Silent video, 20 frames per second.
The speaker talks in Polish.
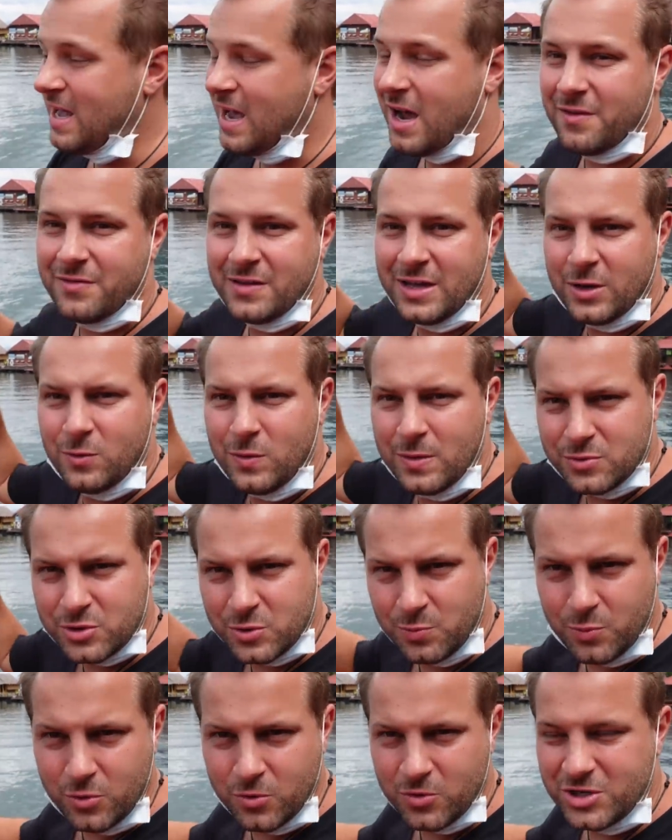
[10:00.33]
a w
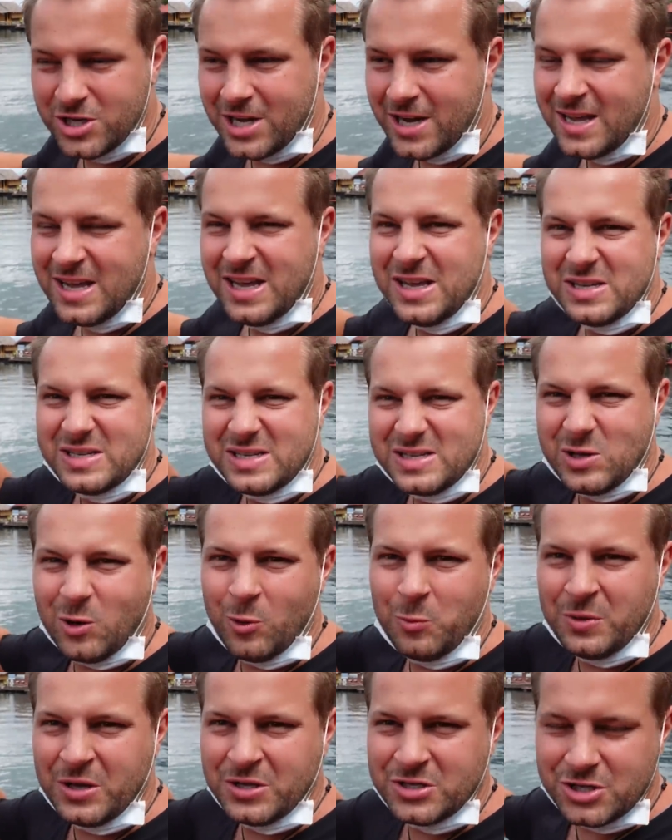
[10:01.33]
najgłębszym punkcie
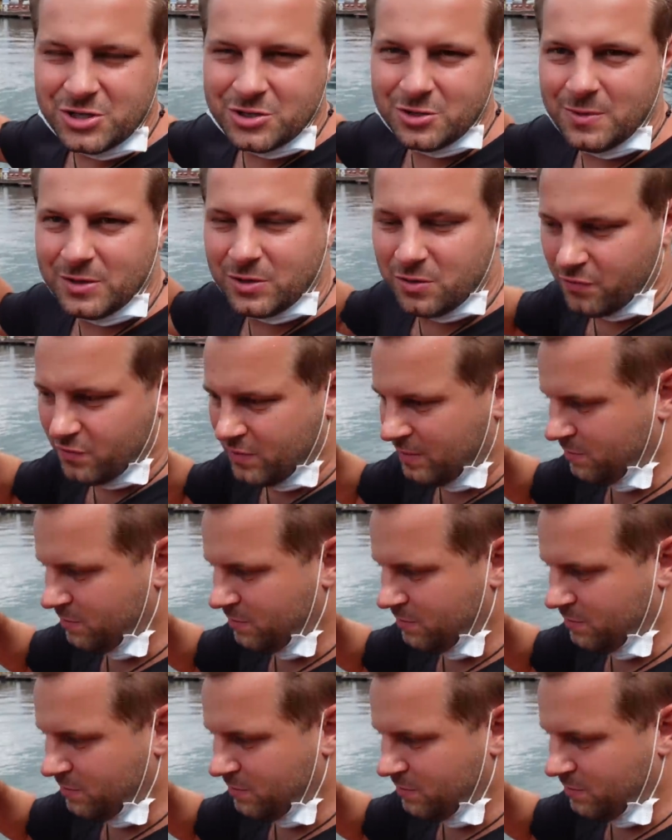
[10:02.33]
150 metrów